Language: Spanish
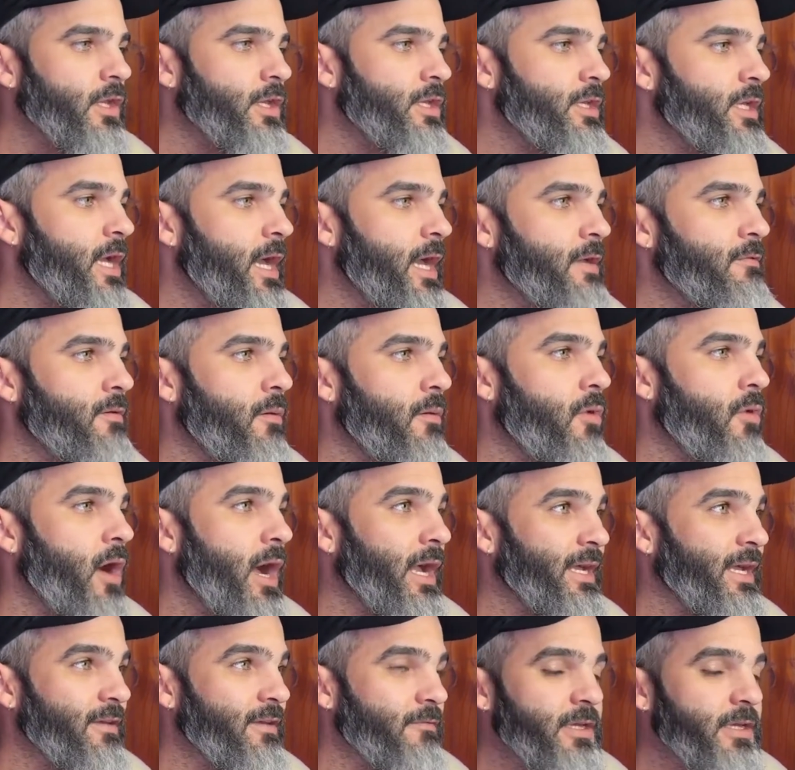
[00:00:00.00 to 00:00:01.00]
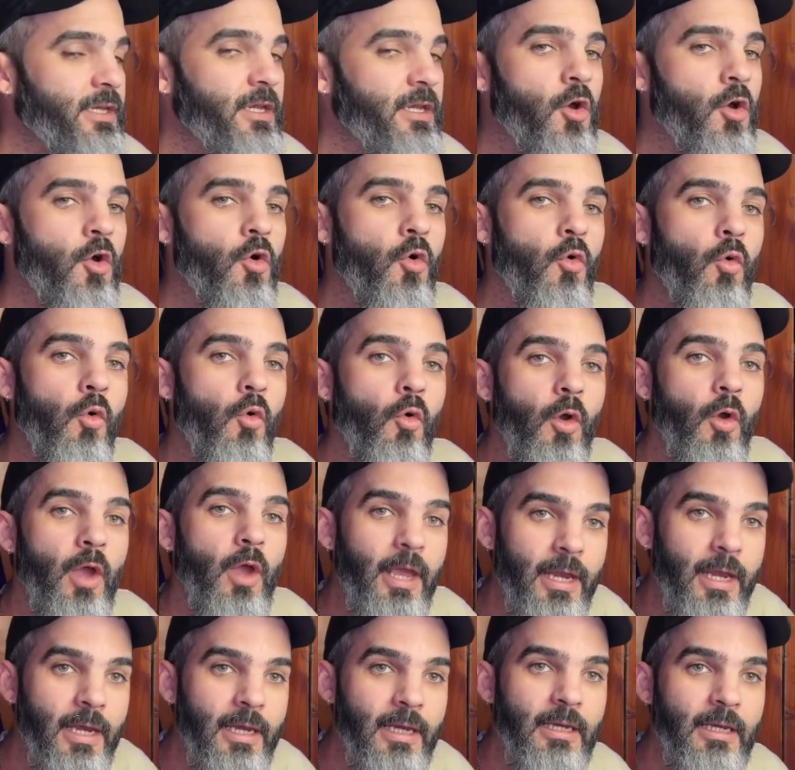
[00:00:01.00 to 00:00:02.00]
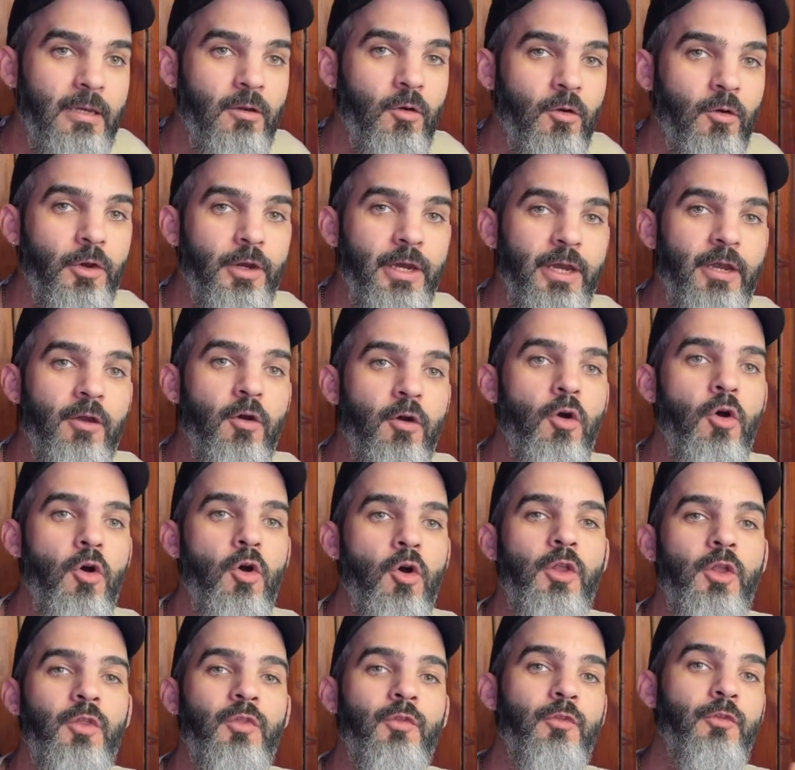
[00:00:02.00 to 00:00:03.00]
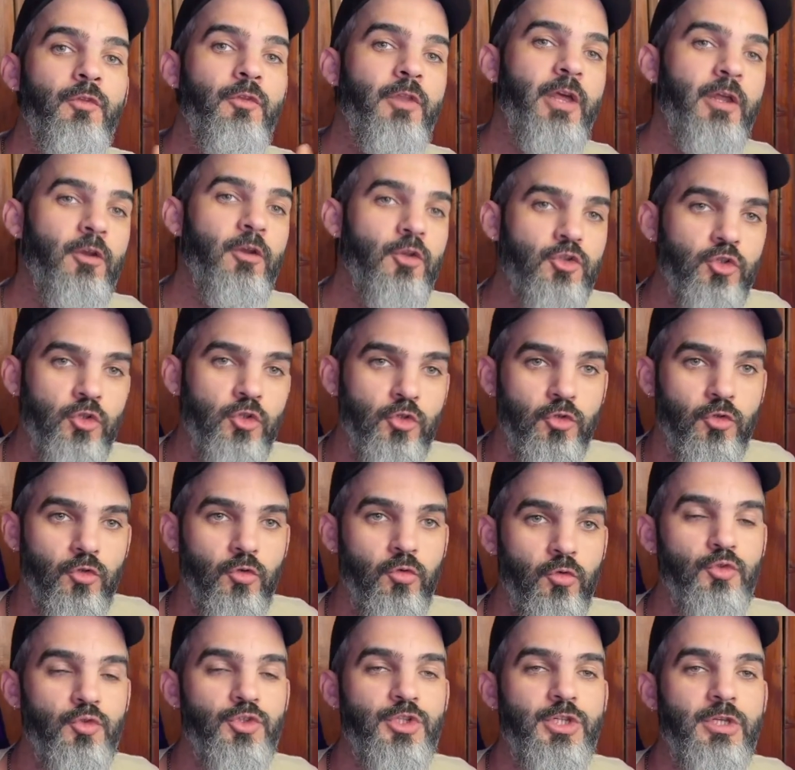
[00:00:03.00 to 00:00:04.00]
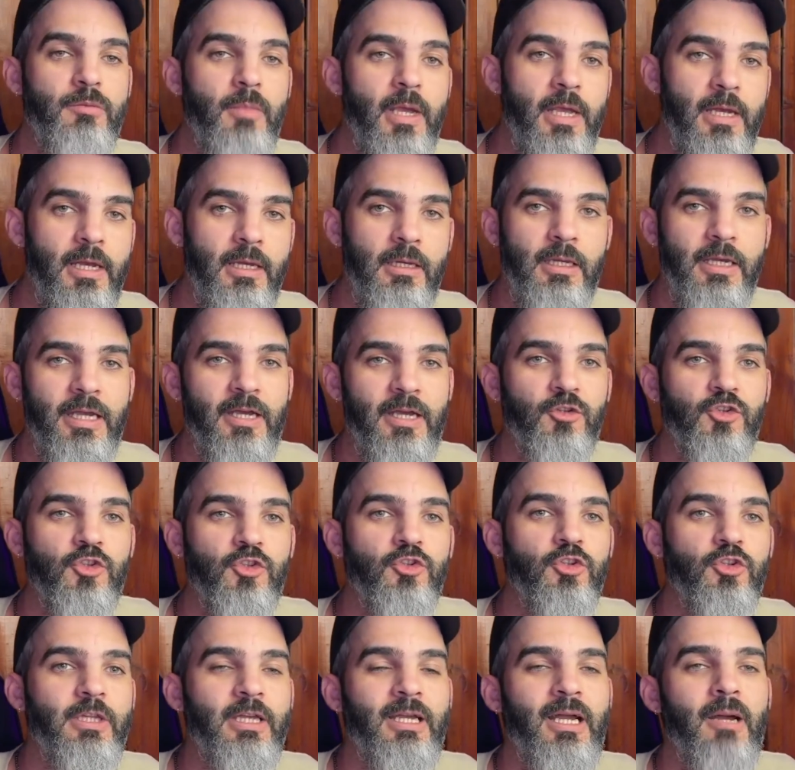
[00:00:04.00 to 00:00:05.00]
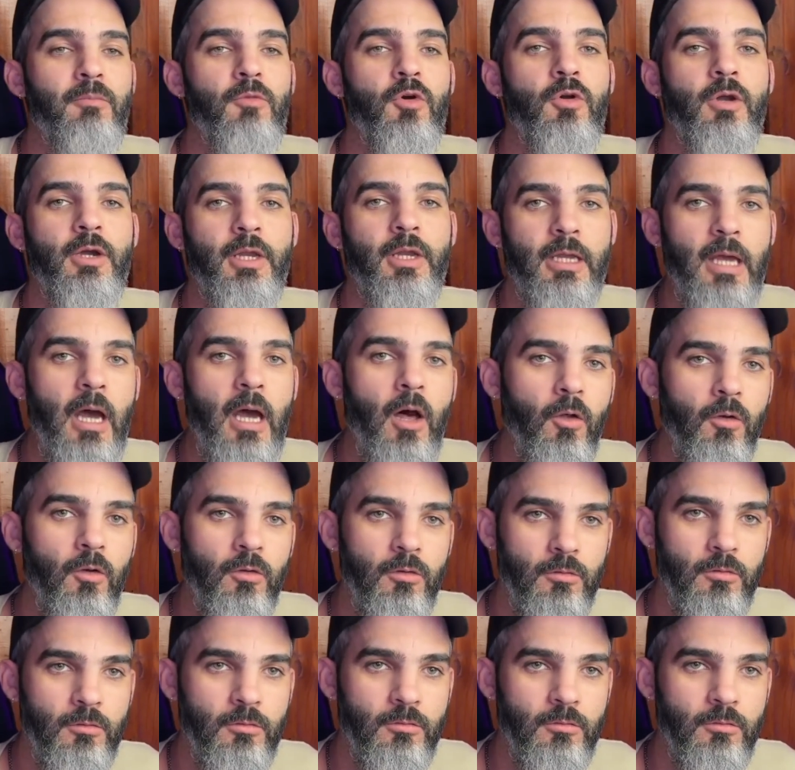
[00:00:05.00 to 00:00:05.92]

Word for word: y ahí vamos a escribir el correo de nosotros, un Gmail que ya nosotros tengamos creado.